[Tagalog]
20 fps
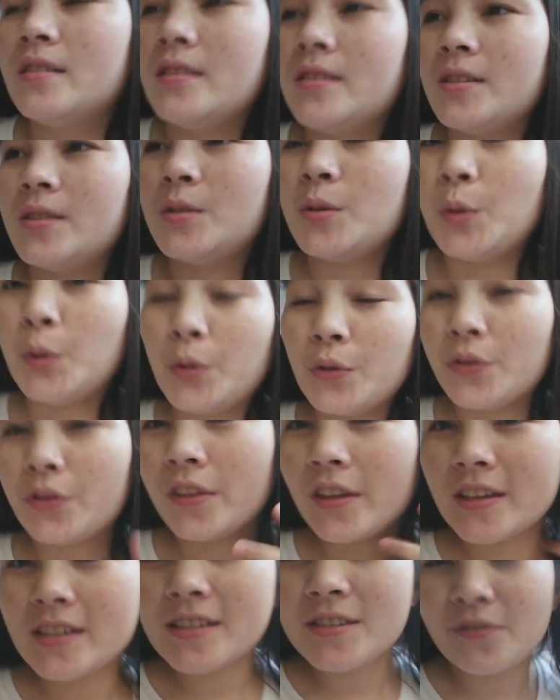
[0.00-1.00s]
So,
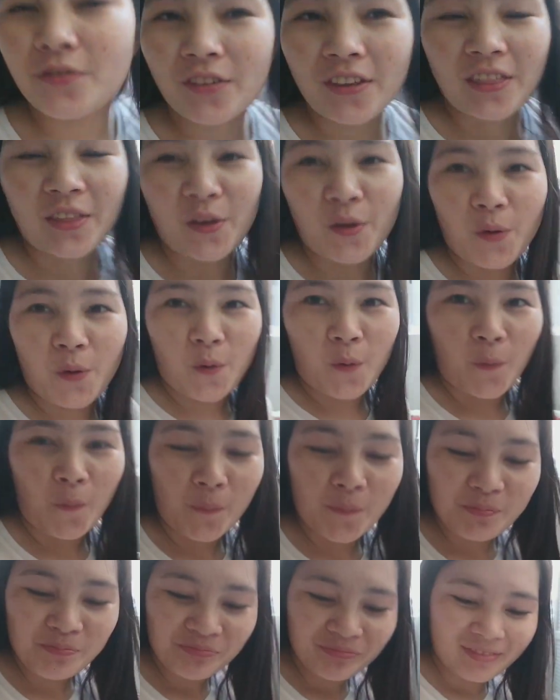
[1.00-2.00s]
today's video,
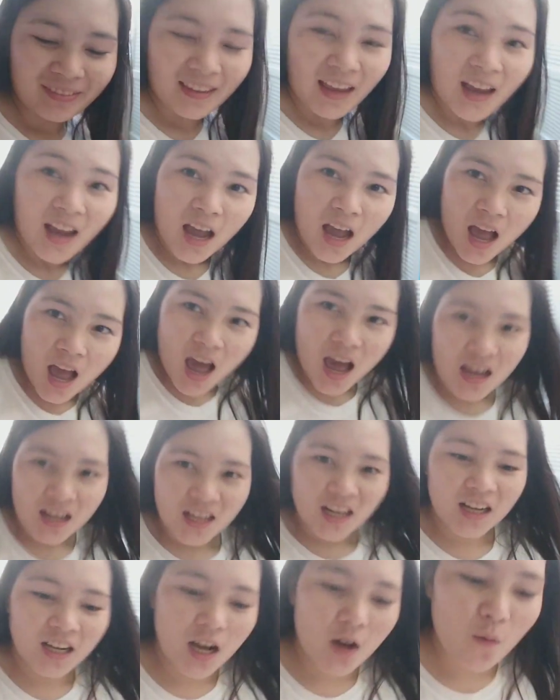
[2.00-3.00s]

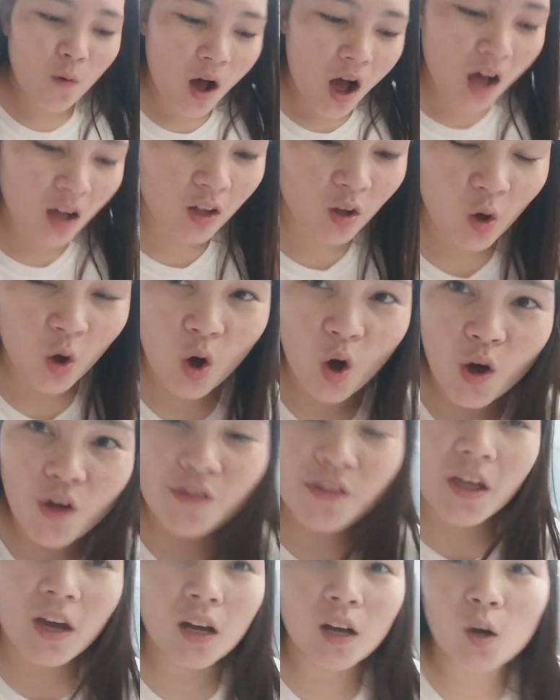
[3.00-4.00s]
gagawa ako
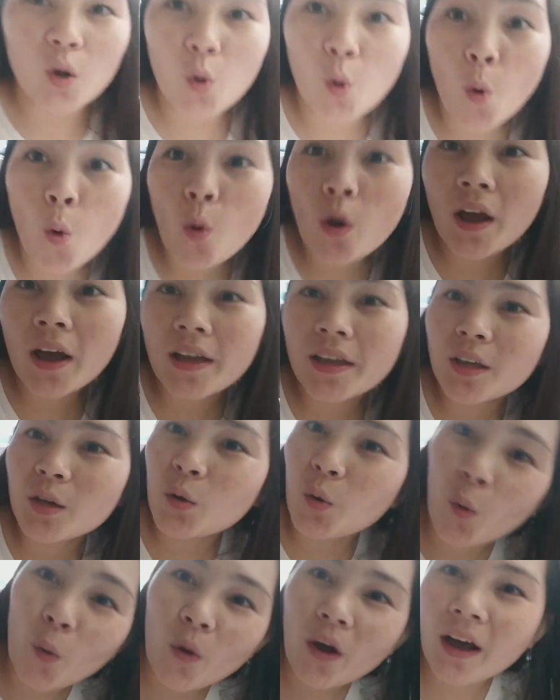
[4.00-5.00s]
ng
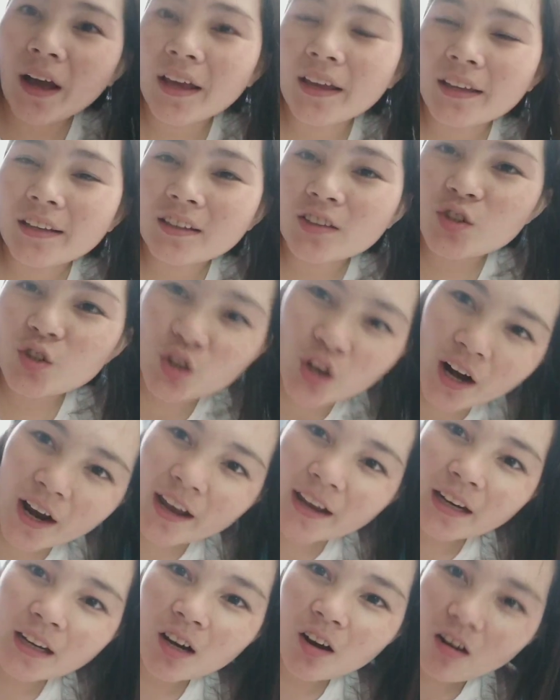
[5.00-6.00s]
ukay-ukay
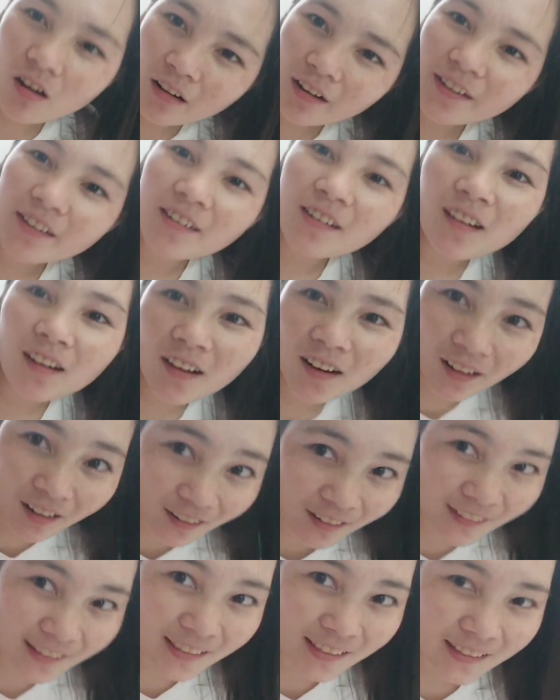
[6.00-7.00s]
try-on
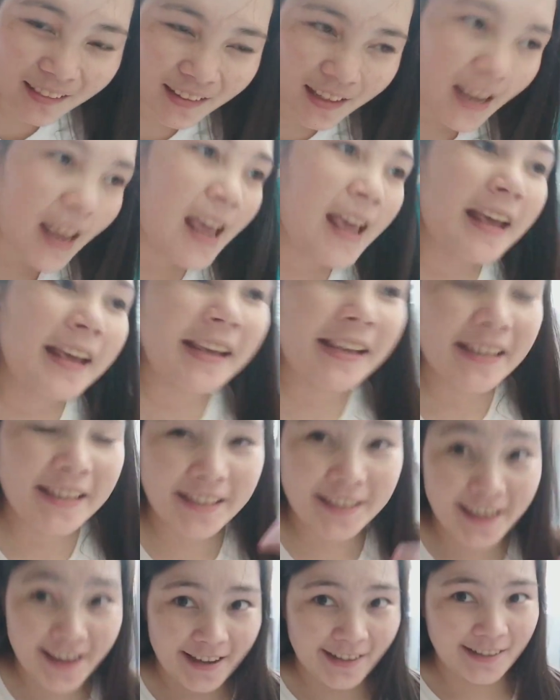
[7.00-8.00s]
haul.
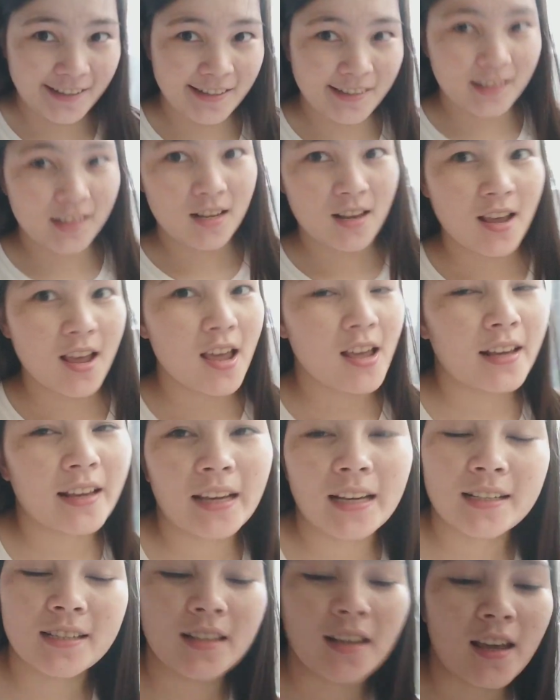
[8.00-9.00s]
Yes!
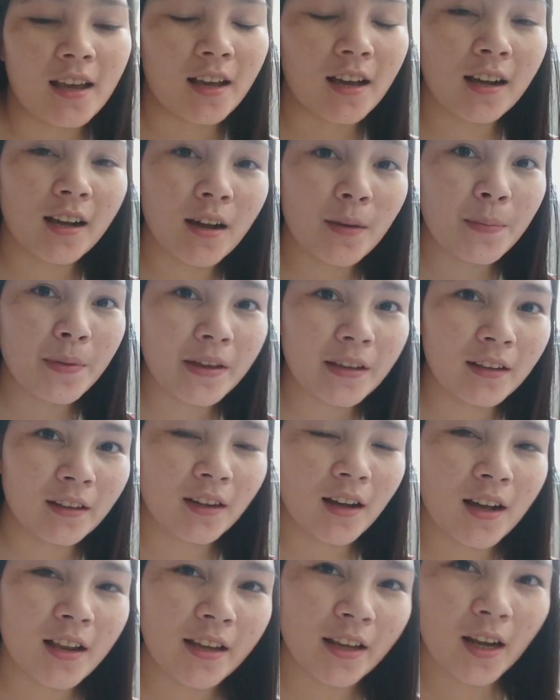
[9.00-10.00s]
Kasi kagabi
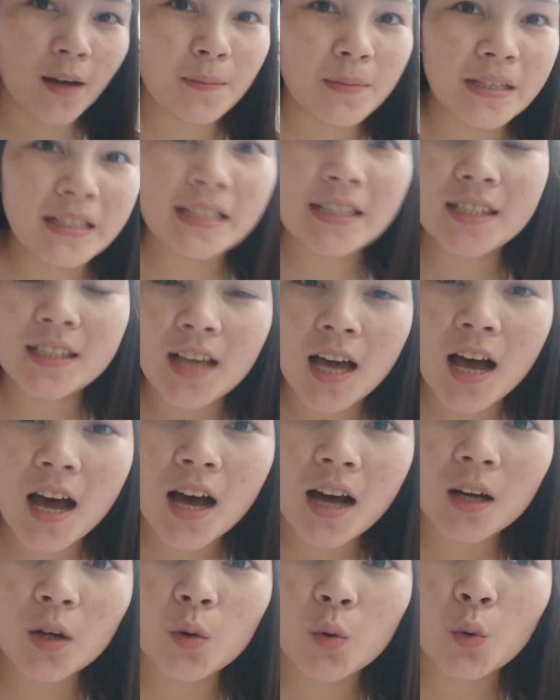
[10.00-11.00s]
nang galing kami
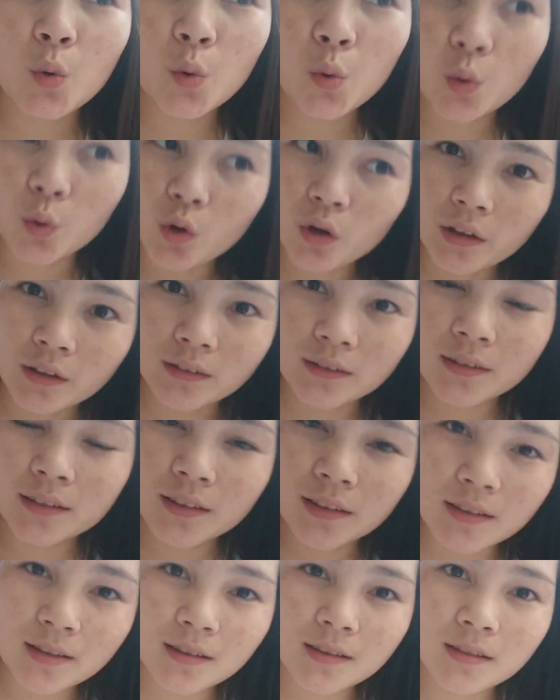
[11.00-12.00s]
sa Kugon,
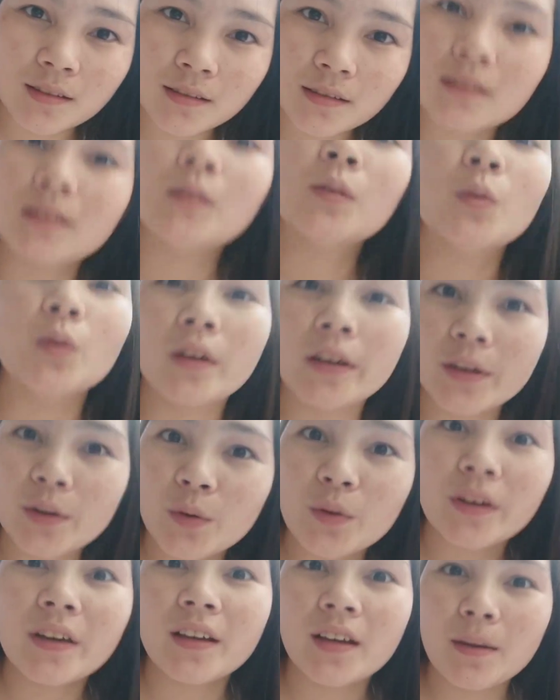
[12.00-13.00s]
tapos
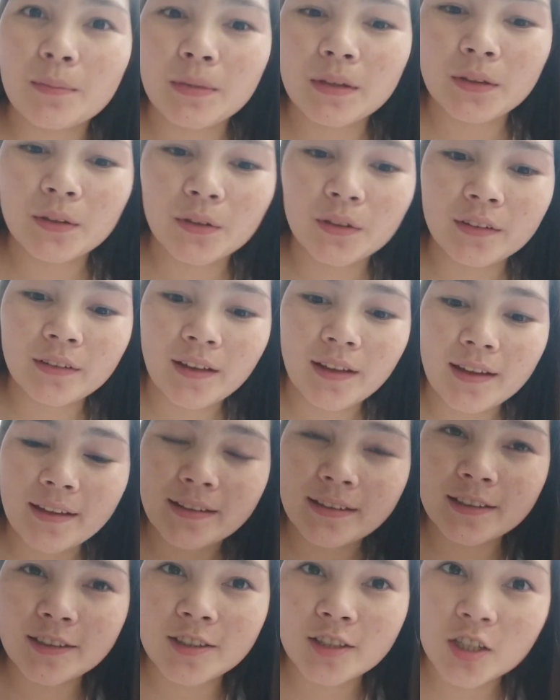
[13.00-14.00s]
nag-ukay-ukay kami doon
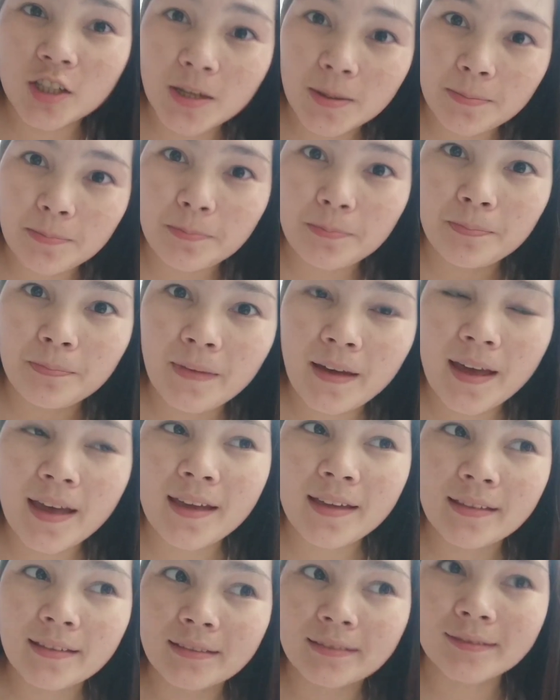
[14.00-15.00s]
and cheap
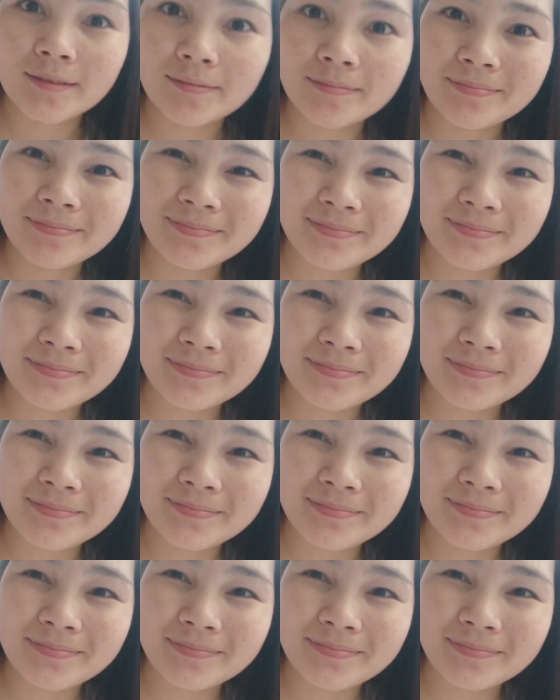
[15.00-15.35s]
and